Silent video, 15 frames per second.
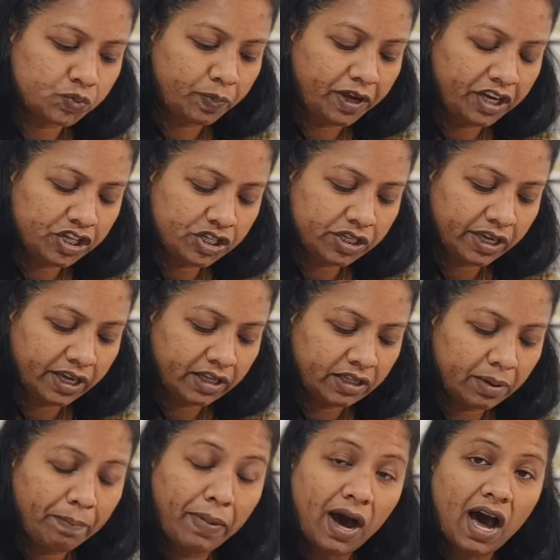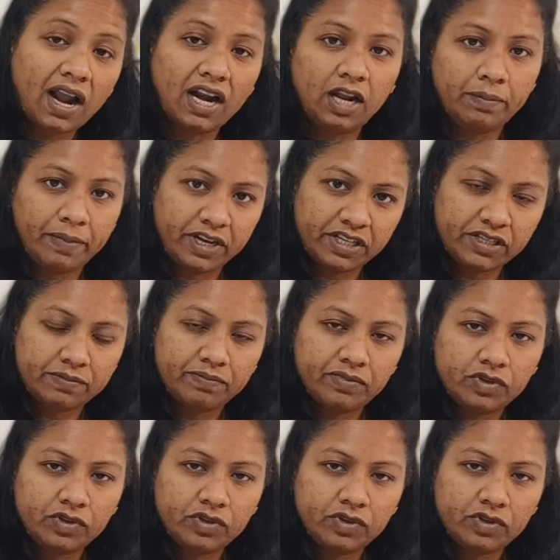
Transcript: ஸ்பீச் இன் த பார்லிமெண்ட்